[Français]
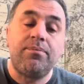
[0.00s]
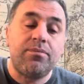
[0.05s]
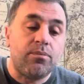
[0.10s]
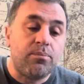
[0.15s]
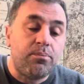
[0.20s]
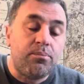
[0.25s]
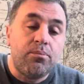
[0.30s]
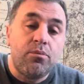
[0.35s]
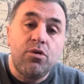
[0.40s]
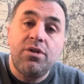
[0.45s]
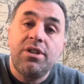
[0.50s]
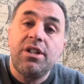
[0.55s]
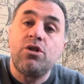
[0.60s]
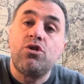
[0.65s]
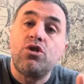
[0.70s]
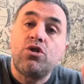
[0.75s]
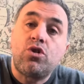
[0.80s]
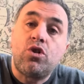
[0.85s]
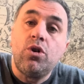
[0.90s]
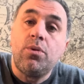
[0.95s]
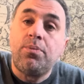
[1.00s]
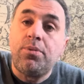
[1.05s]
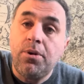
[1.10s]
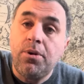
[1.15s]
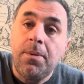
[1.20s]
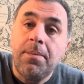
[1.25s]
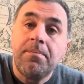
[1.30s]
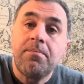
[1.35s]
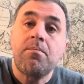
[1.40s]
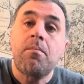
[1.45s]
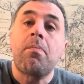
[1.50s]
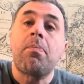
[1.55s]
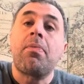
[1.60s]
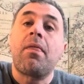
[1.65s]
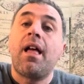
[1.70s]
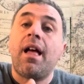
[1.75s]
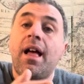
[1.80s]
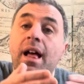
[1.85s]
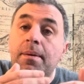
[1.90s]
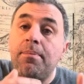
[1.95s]
mener jusqu'au bout
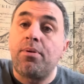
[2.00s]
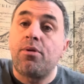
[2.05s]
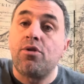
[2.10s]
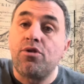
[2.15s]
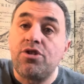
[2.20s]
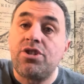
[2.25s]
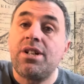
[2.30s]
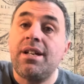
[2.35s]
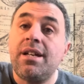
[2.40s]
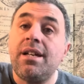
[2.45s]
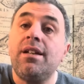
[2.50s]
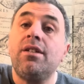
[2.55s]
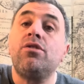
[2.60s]
un projet